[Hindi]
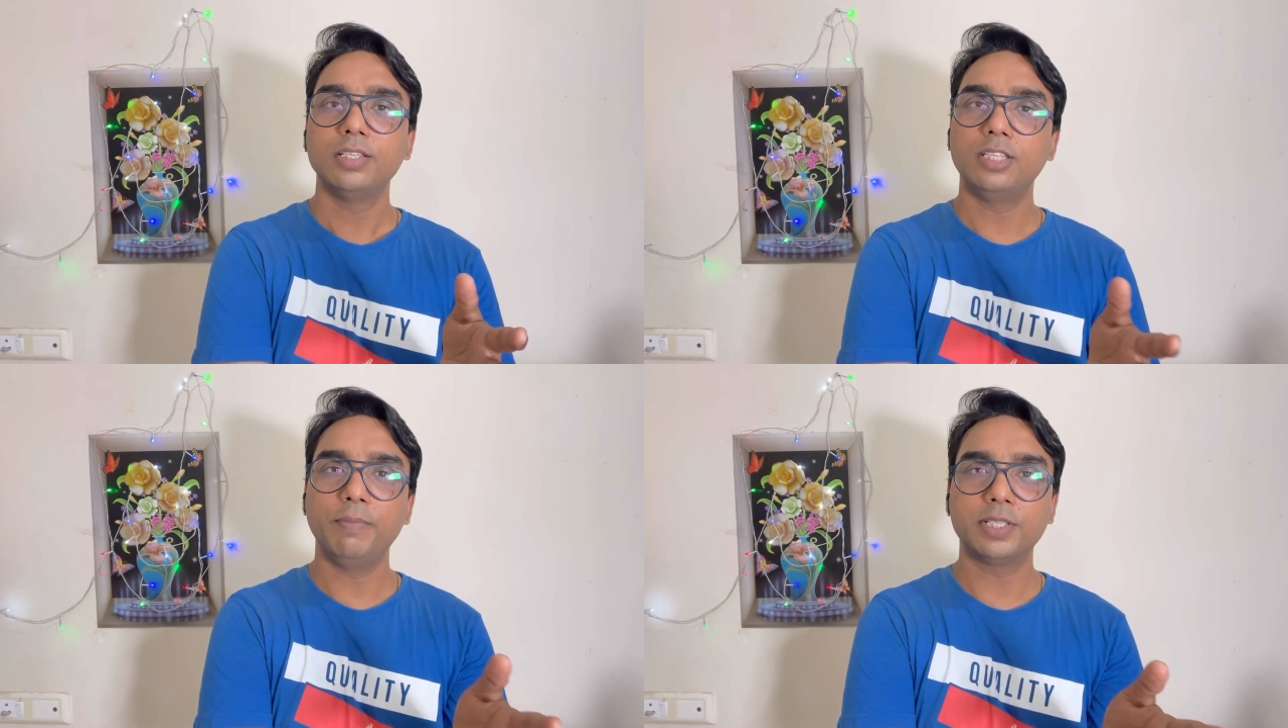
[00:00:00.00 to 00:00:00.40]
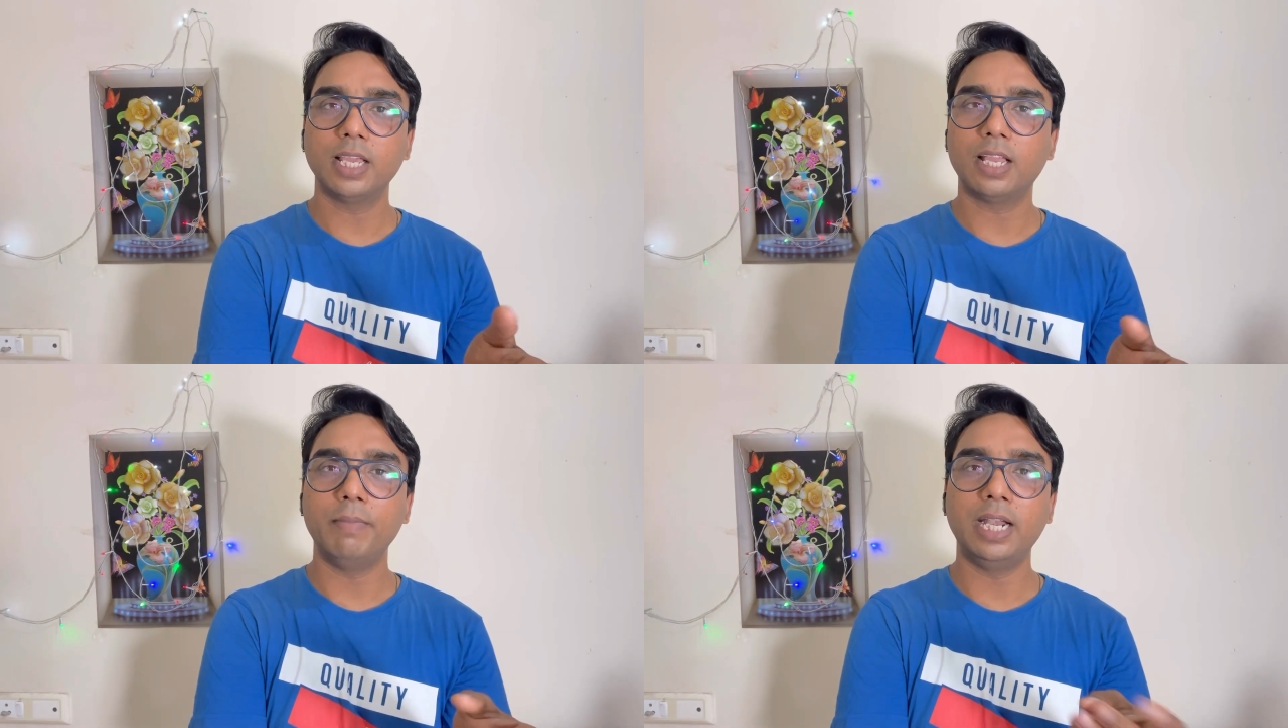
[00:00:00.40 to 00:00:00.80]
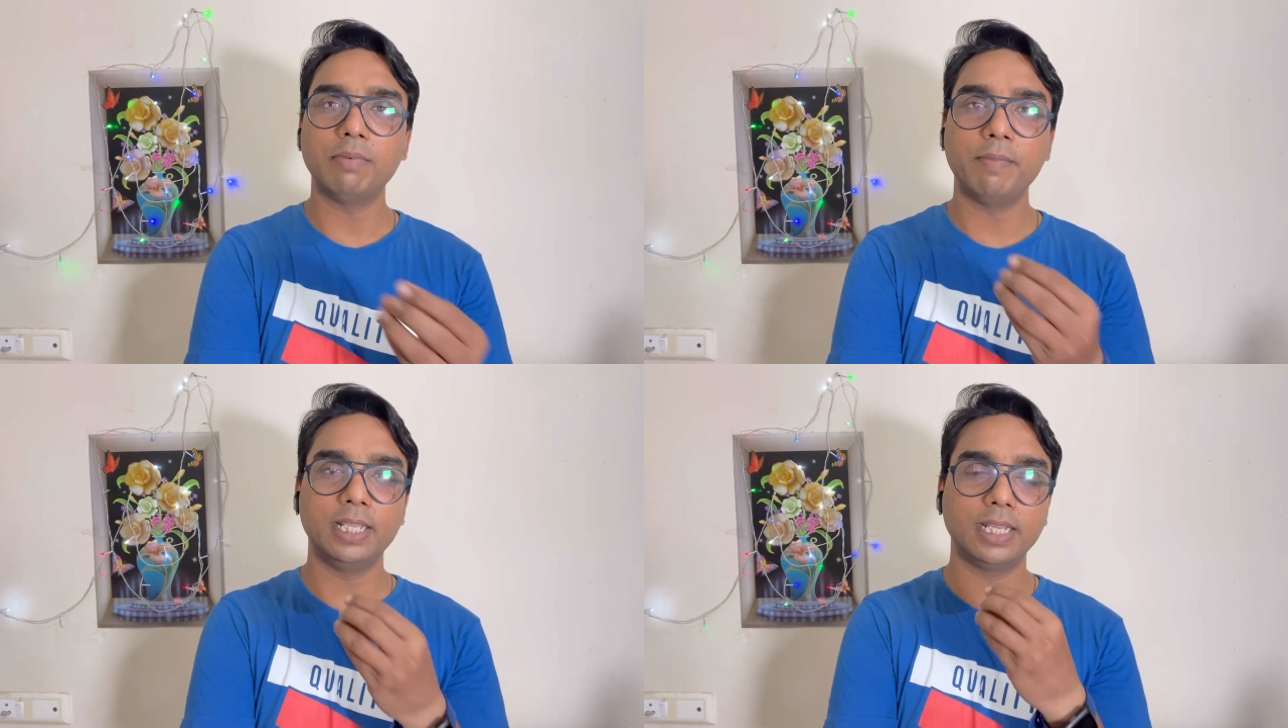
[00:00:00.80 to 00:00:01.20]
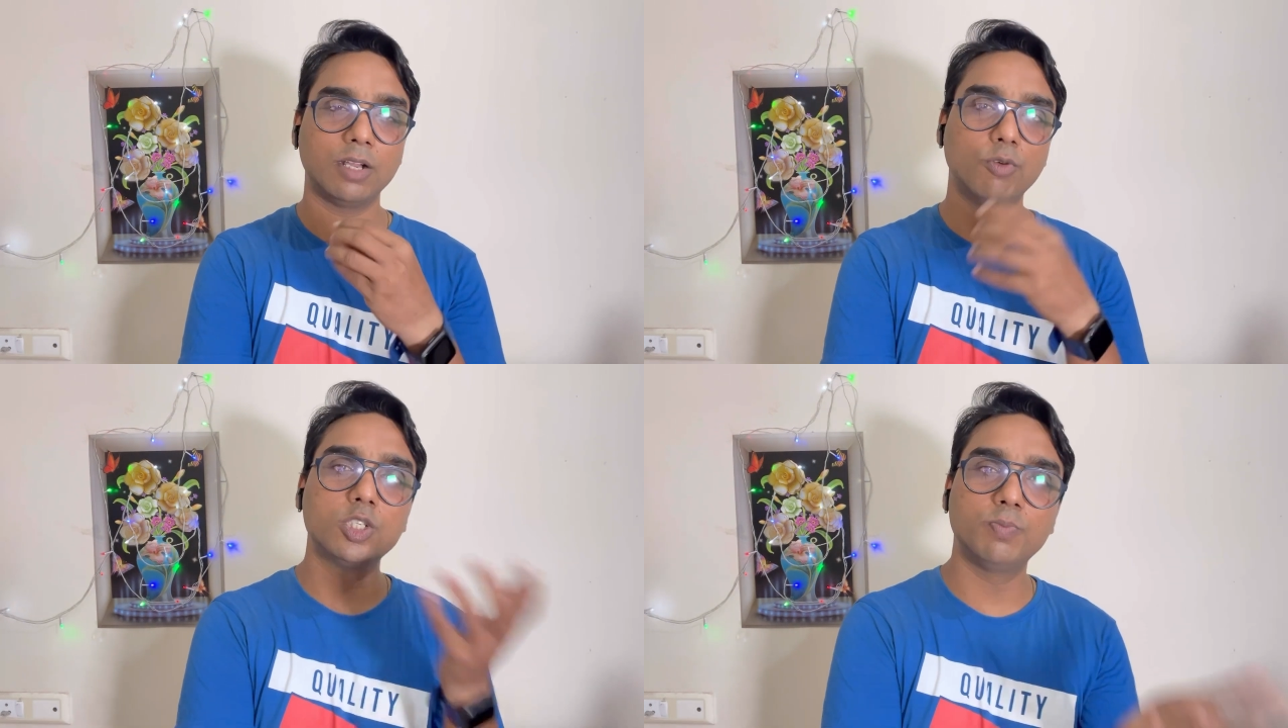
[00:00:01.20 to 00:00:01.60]
सिर्फ इसके कमेंट में मैंने देखा
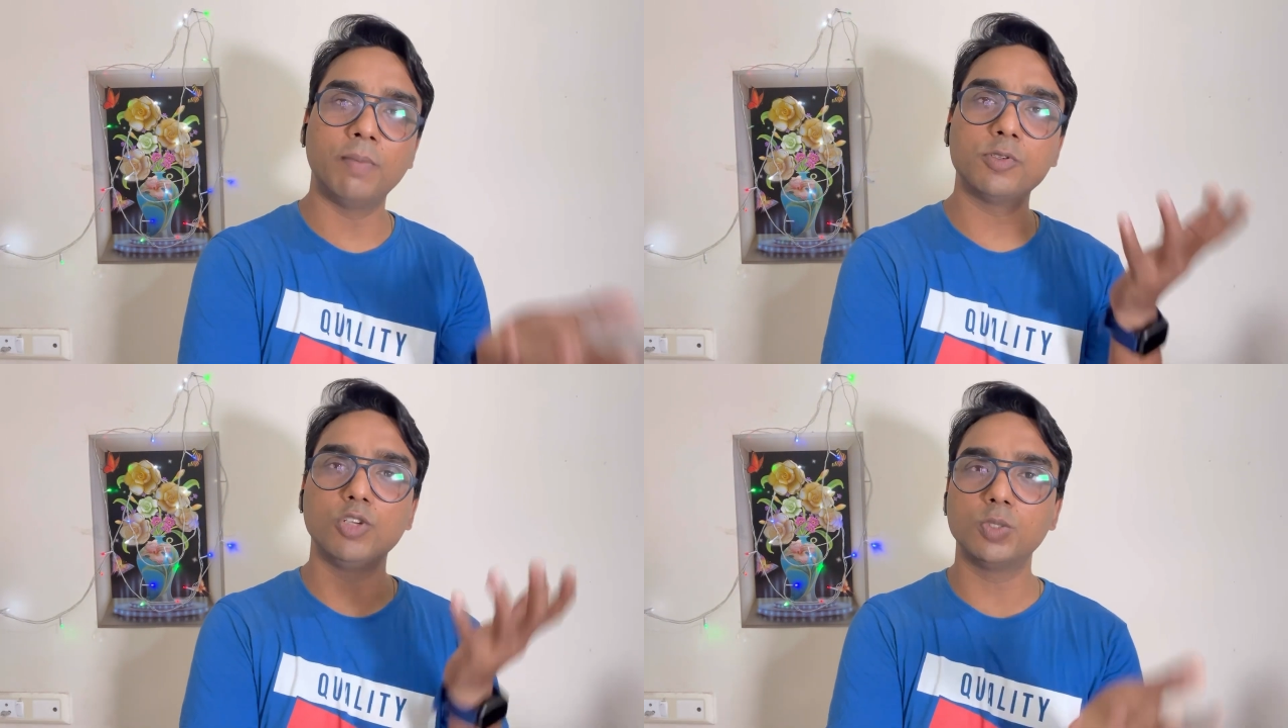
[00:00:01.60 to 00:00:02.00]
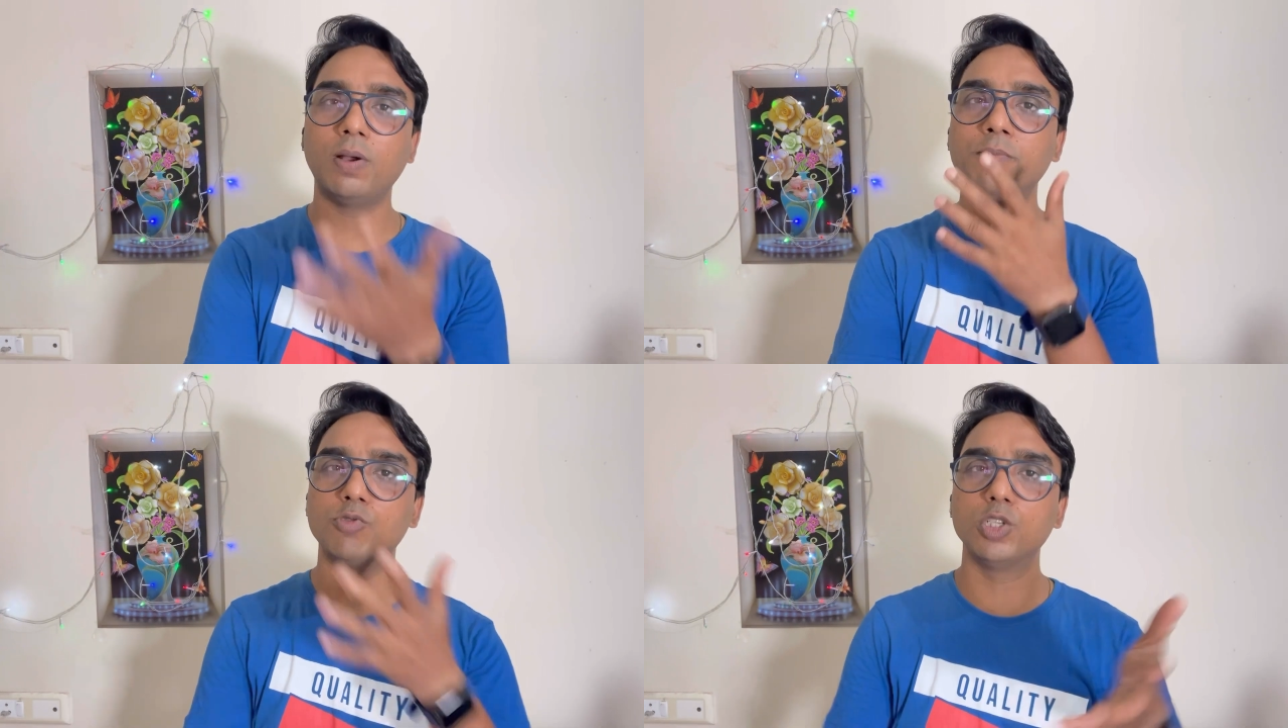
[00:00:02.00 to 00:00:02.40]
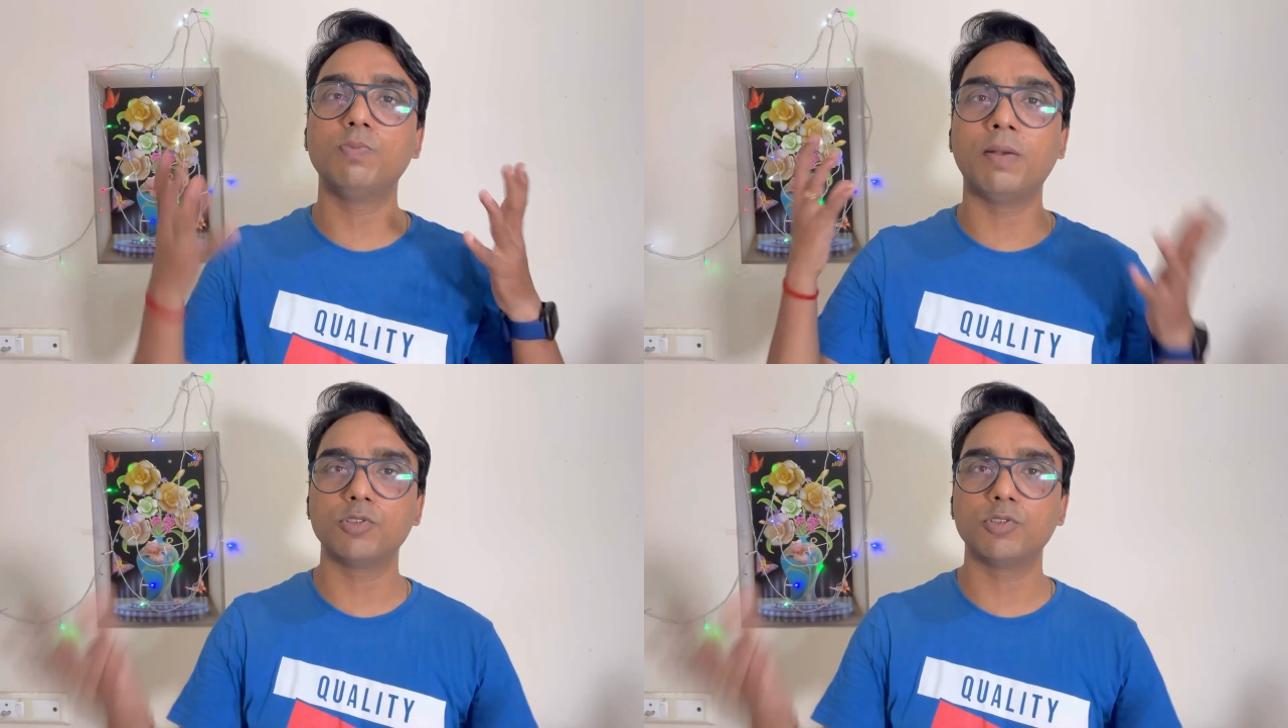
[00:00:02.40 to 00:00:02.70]
घुस बम्स घुस बम्स घुस बम्स